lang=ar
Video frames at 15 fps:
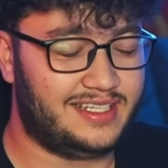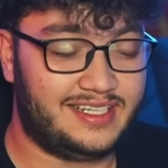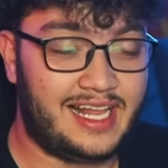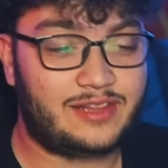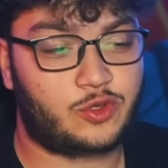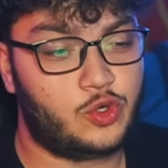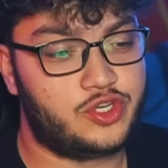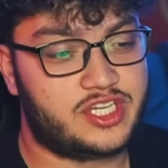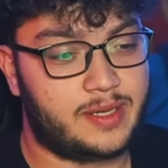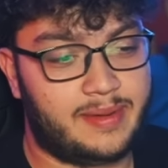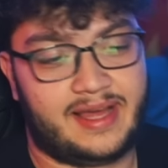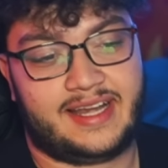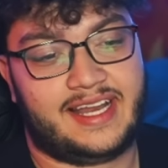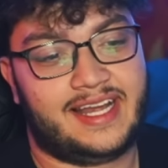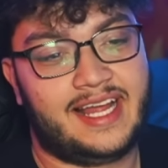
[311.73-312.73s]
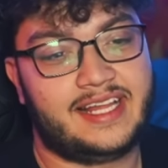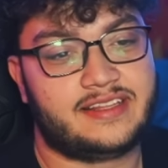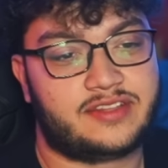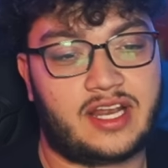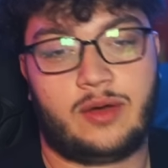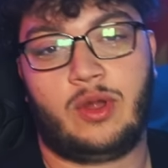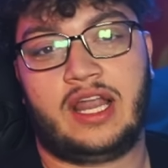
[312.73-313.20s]
لا تكون جبان يعني عادي
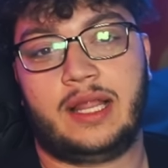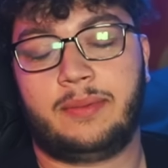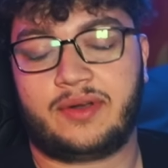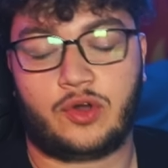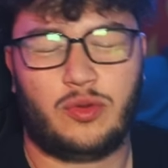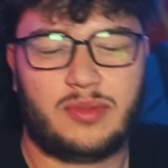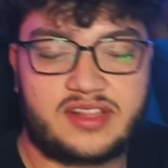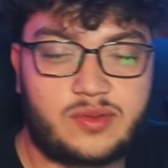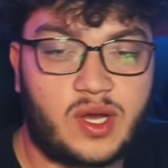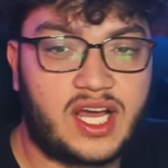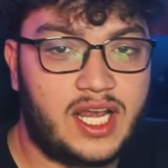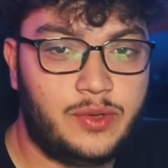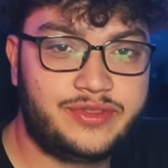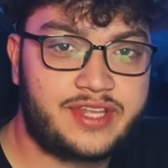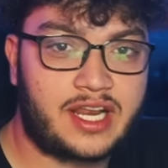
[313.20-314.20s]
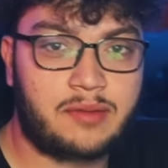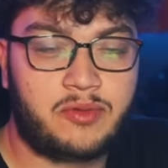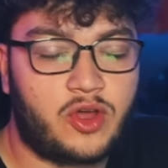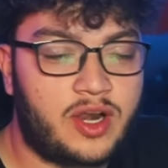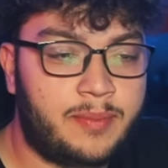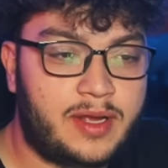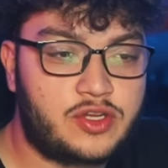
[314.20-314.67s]
ترى والله مرهوم اتوقع لو يتدرب
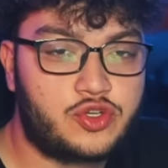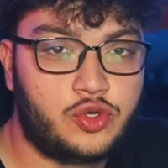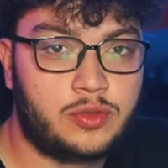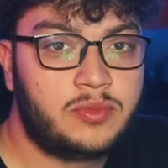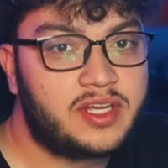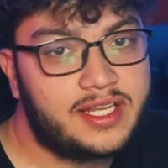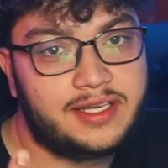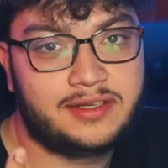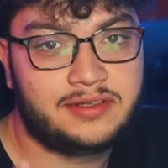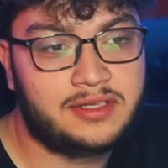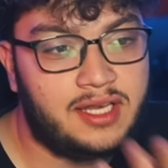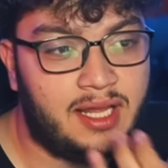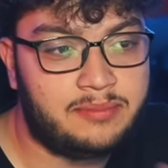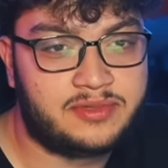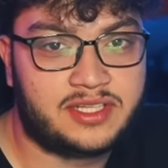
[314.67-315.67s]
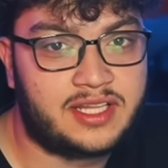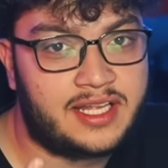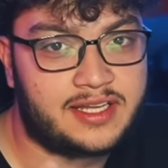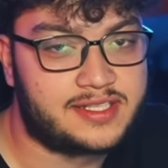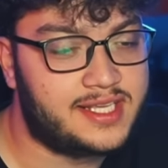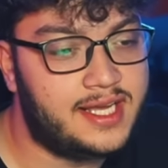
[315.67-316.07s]
له اربع شهور ممكن يلعب ضد انس